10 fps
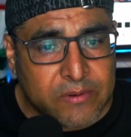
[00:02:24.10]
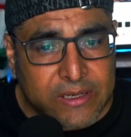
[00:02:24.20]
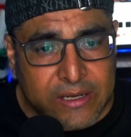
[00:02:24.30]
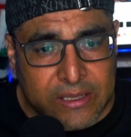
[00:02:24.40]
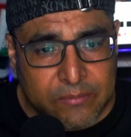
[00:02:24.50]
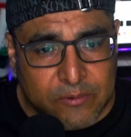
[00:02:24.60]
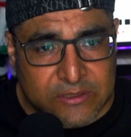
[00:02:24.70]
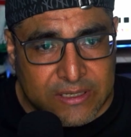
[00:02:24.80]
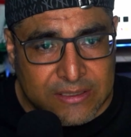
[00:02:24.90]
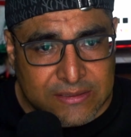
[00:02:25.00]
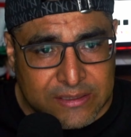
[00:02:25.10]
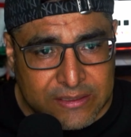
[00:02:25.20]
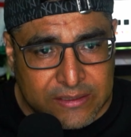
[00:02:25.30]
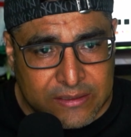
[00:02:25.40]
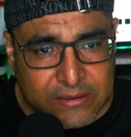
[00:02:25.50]
aquí pues ya
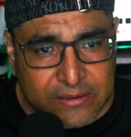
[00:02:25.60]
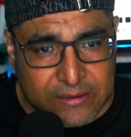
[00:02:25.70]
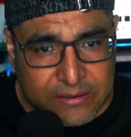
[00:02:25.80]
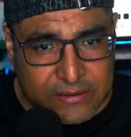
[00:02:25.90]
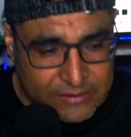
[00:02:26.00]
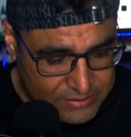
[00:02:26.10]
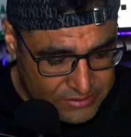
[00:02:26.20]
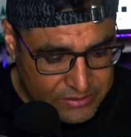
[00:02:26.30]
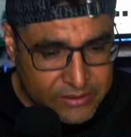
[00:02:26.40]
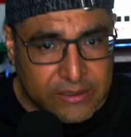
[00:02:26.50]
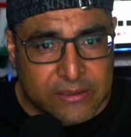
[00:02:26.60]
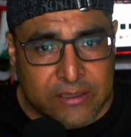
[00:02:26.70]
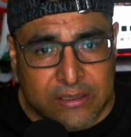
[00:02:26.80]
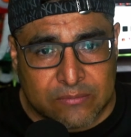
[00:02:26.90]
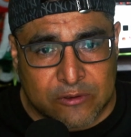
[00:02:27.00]
este
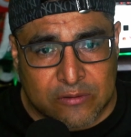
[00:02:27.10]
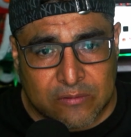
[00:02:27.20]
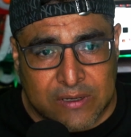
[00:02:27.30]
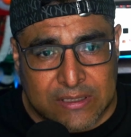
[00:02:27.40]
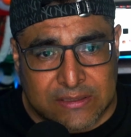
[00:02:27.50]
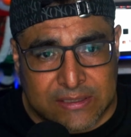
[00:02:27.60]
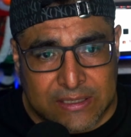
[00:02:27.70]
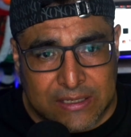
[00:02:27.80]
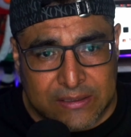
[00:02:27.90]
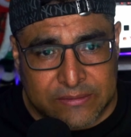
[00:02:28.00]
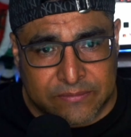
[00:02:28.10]
tenemos lo que es el